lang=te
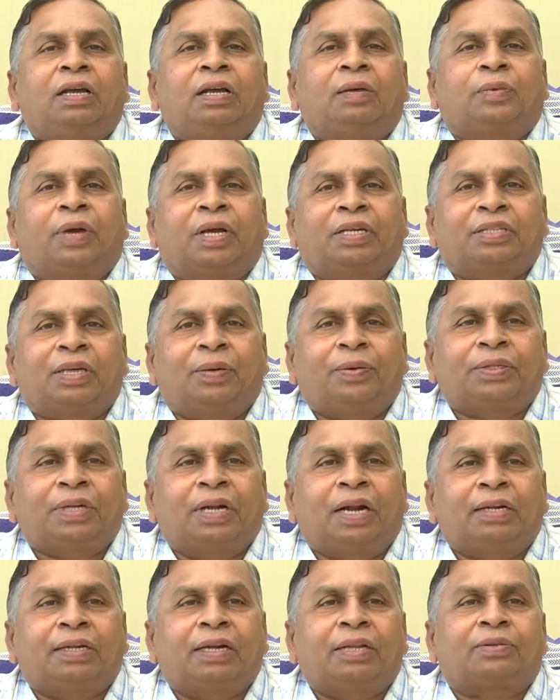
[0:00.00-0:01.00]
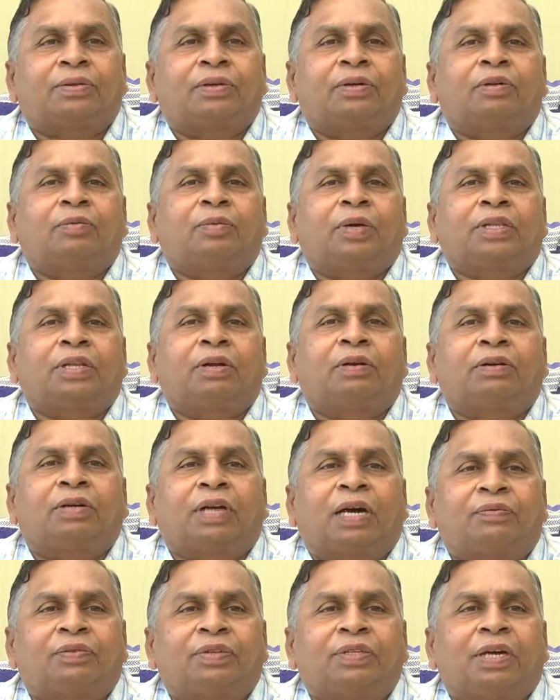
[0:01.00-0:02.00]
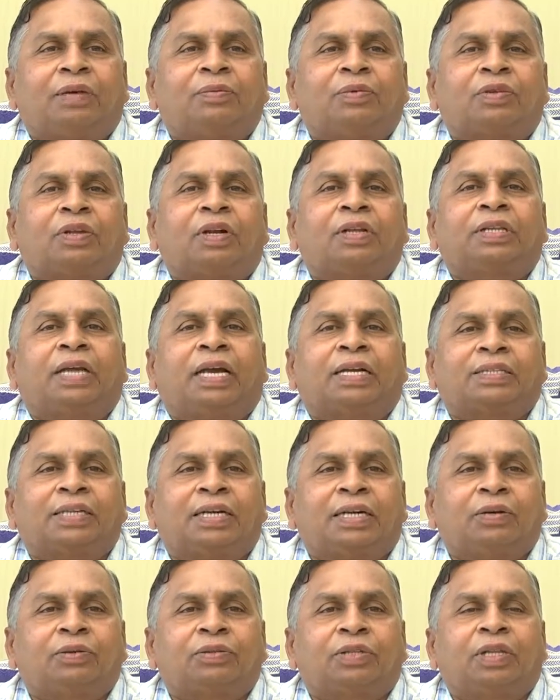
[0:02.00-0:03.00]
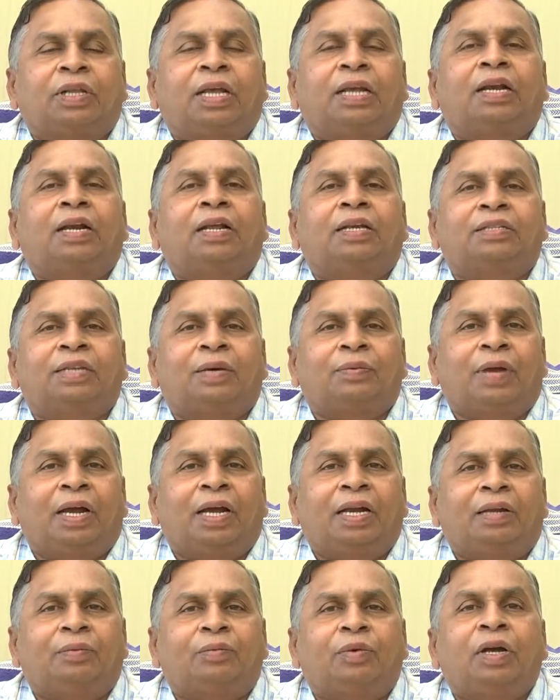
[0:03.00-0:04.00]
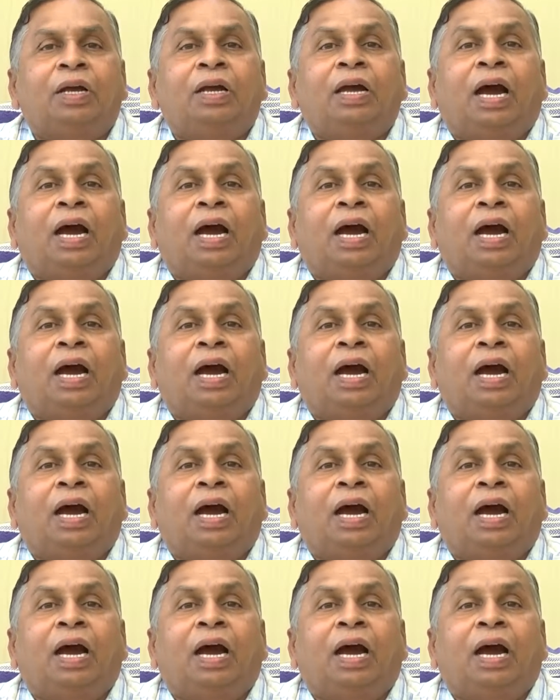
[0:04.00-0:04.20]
ఇప్పుడు ఎగ్జామినేషన్ ఆడికి వెళ్తుంటాం మధ్యలో ట్రాఫిక్ జామ్ అవుతుంది అయితే యాక్సిడెంట్ అవుతుంది వెళ్ళాడు ఎగ్జామ్ రాయలేము